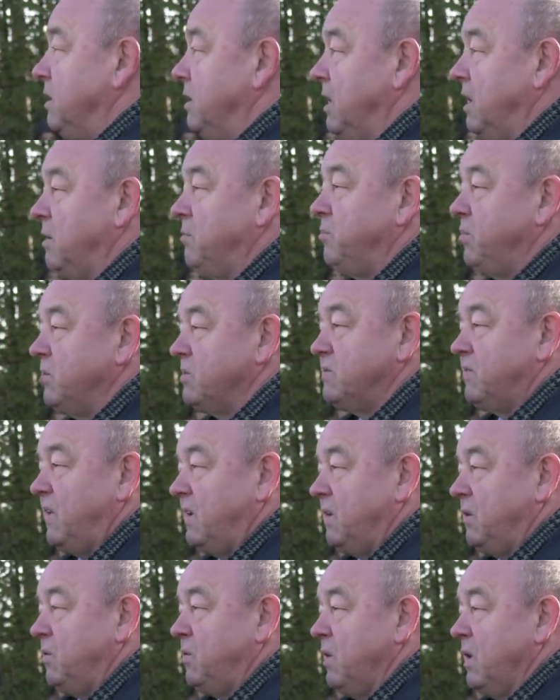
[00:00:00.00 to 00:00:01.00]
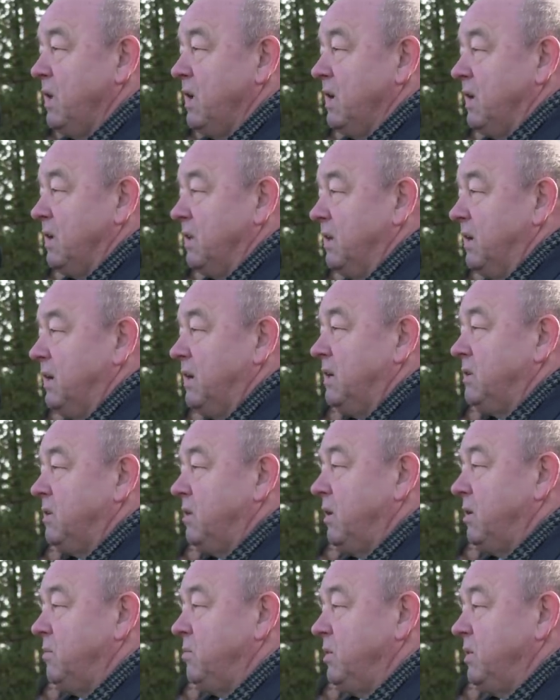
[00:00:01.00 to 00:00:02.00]
nam pozwalał na
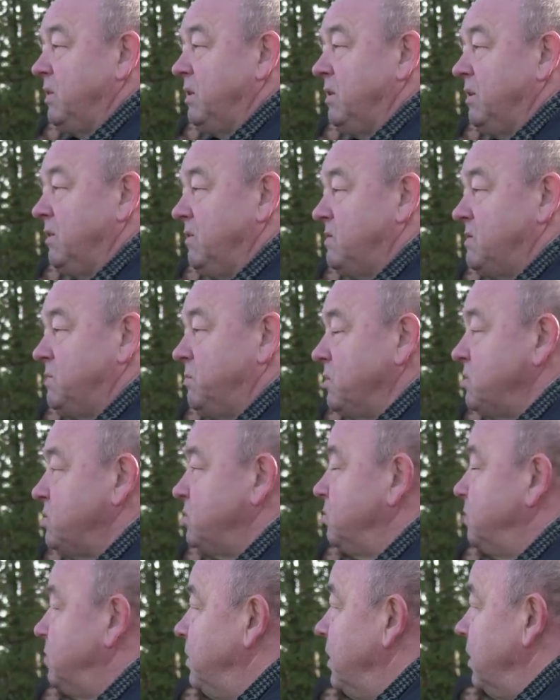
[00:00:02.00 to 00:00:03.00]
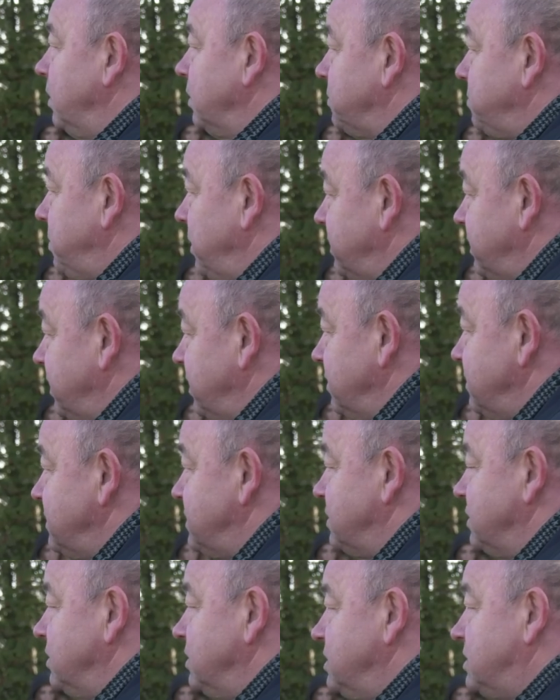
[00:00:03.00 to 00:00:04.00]
to, aby w sposób
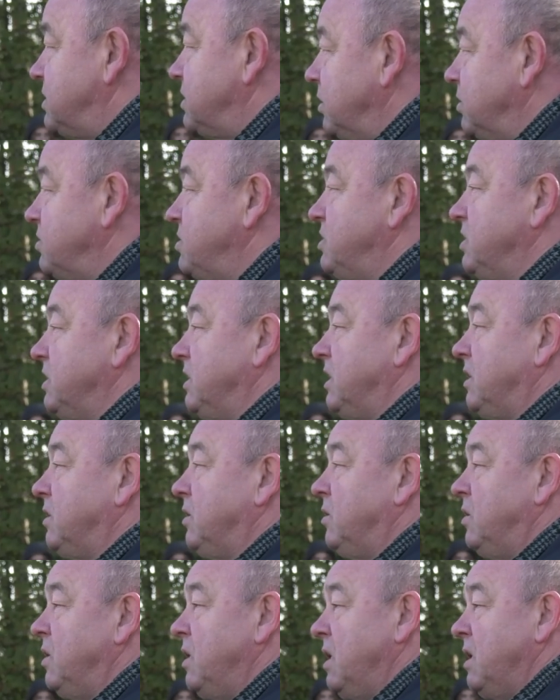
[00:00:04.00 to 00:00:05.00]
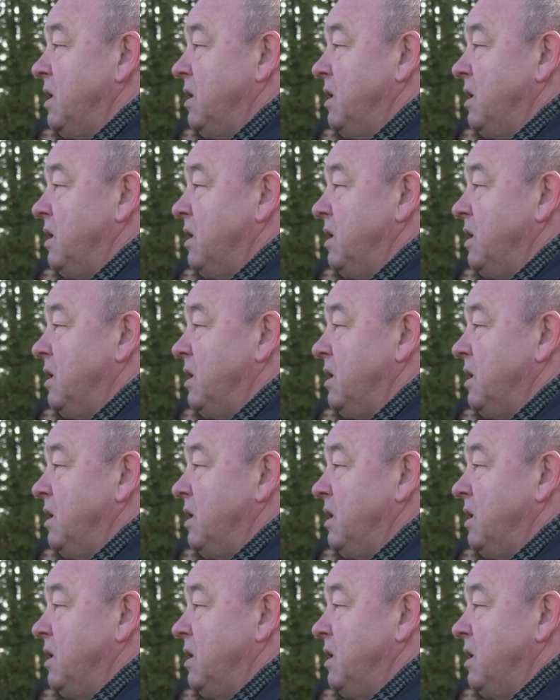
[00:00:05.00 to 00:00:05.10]
odpowiadający istocie jego,